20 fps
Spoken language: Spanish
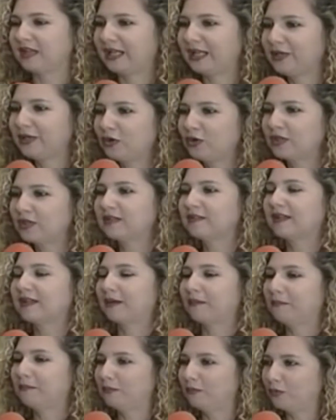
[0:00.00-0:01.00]
del Norte
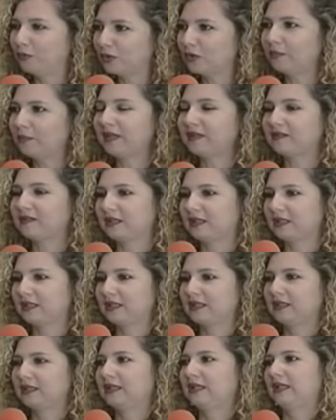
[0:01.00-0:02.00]
está muy
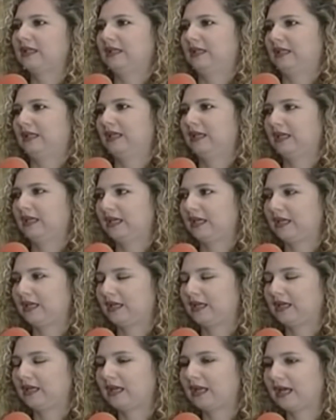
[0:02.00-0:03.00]
complacida que
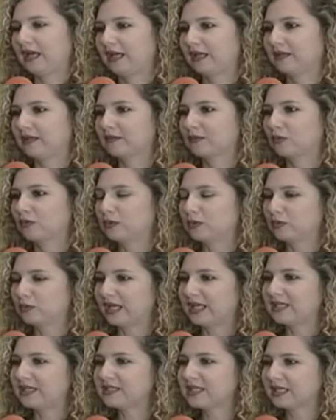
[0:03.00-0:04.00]
la
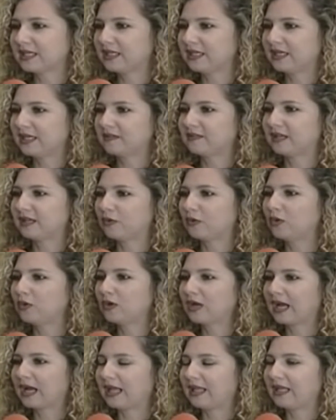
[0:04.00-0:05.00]
escultura de Shakira sea
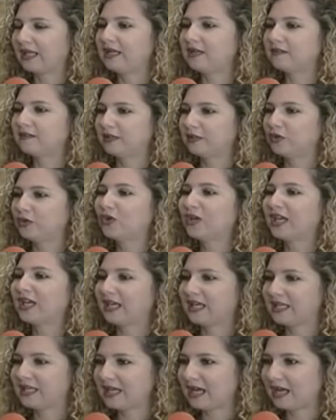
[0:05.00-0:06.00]
colocada en el sitio
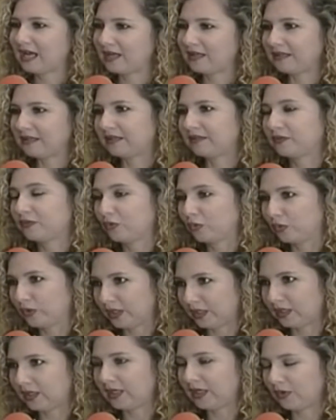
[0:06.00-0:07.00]
que ella
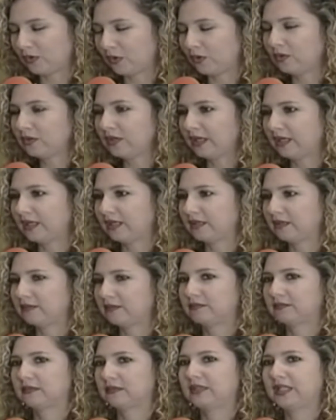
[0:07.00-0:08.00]
sugirió
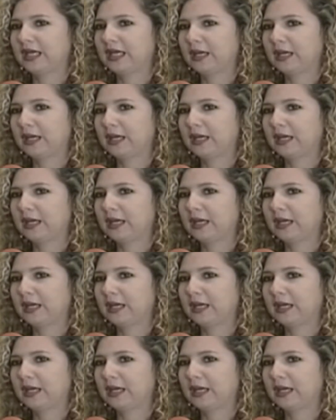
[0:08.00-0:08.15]
en días